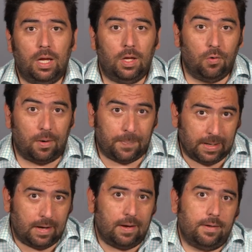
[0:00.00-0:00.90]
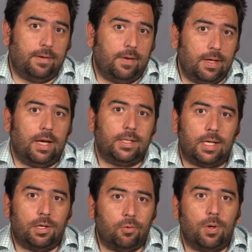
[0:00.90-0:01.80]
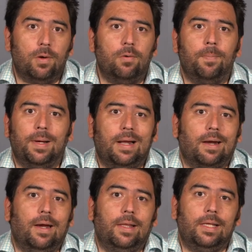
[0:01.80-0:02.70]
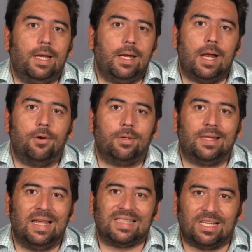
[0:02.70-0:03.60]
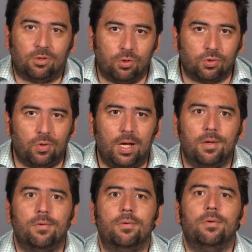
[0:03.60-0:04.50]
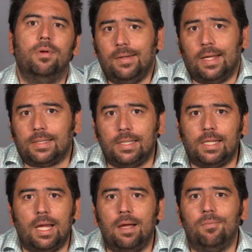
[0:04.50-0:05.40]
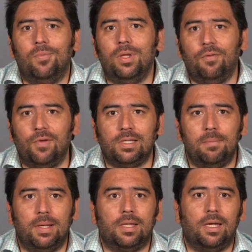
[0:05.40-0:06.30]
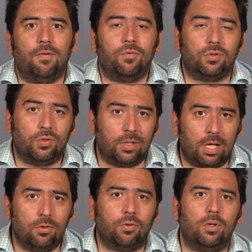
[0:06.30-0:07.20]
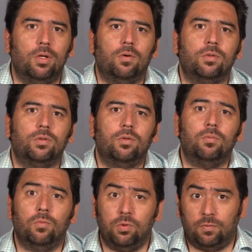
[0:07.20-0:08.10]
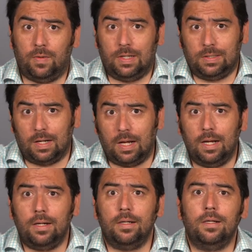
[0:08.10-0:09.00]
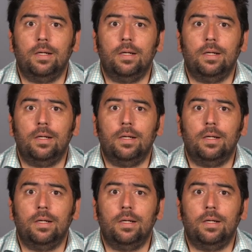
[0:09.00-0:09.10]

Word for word: Ellos esperaban Navidad y Año Nuevo para revertir en algo este desastroso año. Y así será muy difícil mantener funcionando estos negocios, muchos van a cerrar